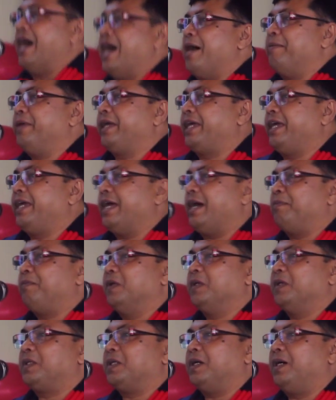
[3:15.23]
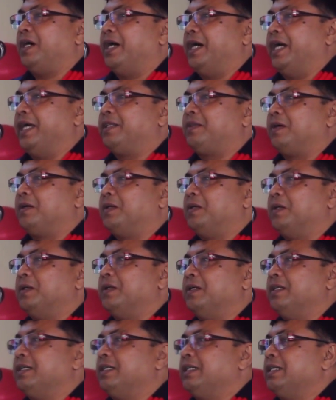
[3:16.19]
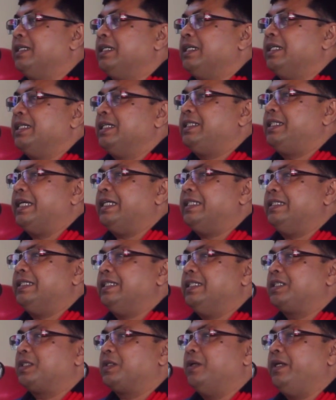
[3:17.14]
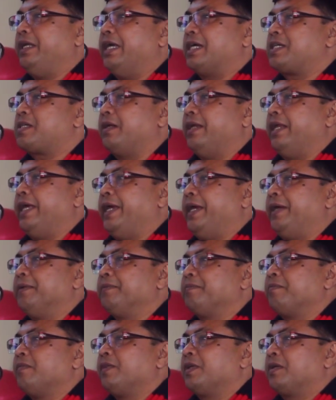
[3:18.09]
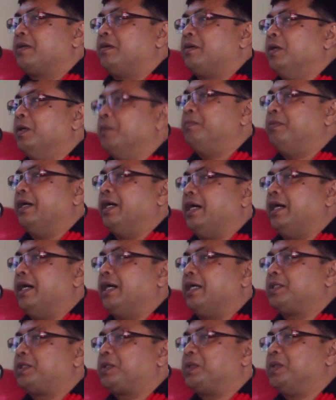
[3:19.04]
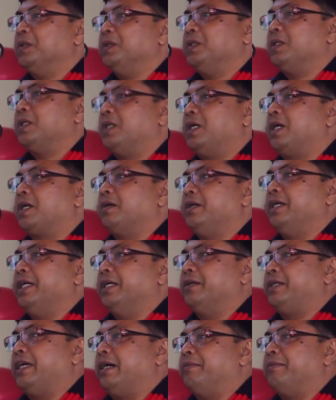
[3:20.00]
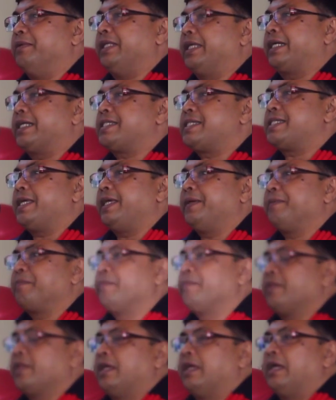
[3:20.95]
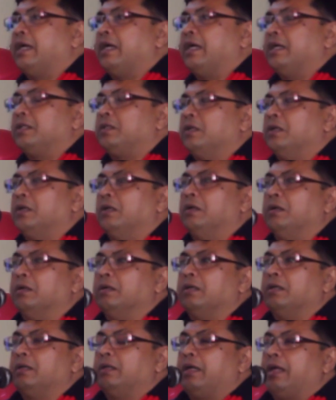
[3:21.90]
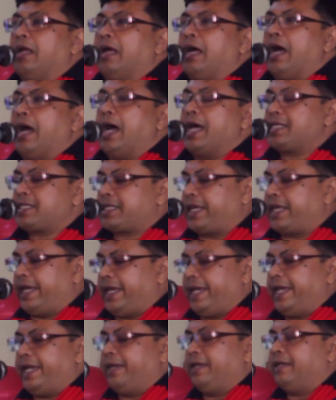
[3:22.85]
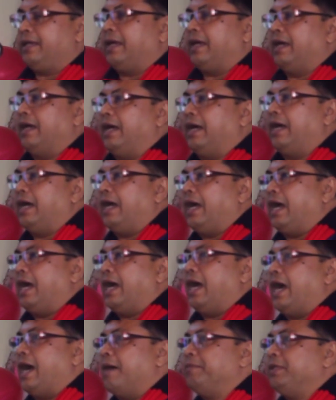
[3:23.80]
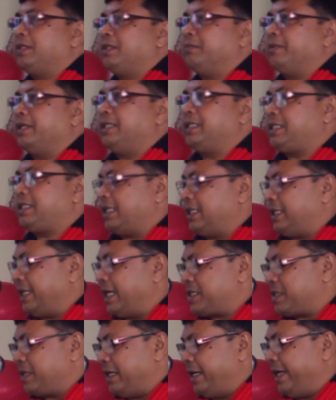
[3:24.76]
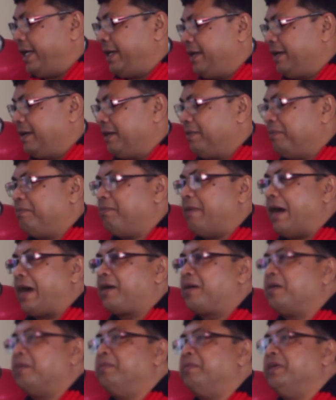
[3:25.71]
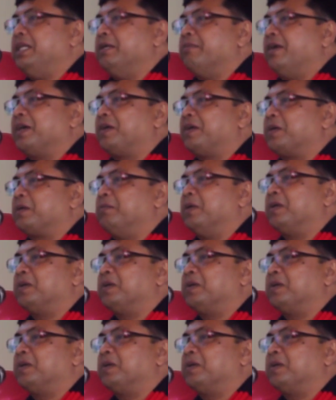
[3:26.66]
আবেগে আপ্লুত হয় তখন সেই জিনিসগুলি আসলে খুব সুন্দর হয়ে ওঠে আমাদের কাছে তো আজকে আমি তোমাদের সাথে আসলে বাক্য বিনিময় করব